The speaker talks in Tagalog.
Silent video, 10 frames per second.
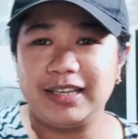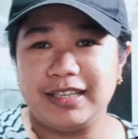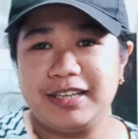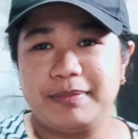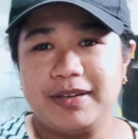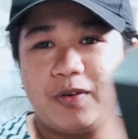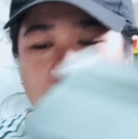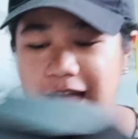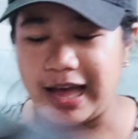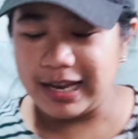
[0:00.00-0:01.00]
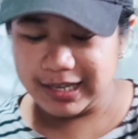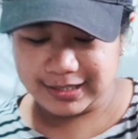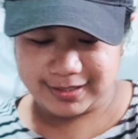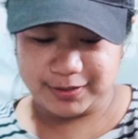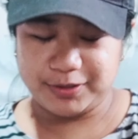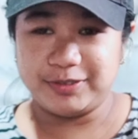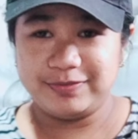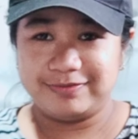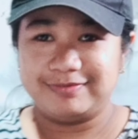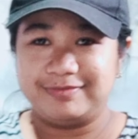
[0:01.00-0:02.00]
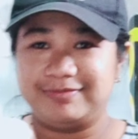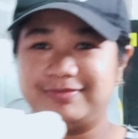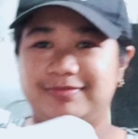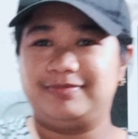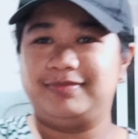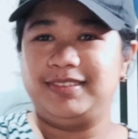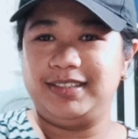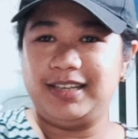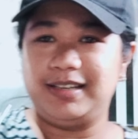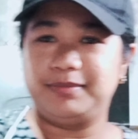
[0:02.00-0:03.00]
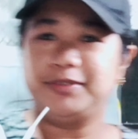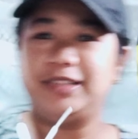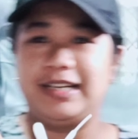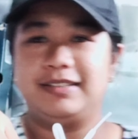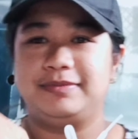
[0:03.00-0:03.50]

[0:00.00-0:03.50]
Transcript: hindi naman ako aalis. So, yan lang muna.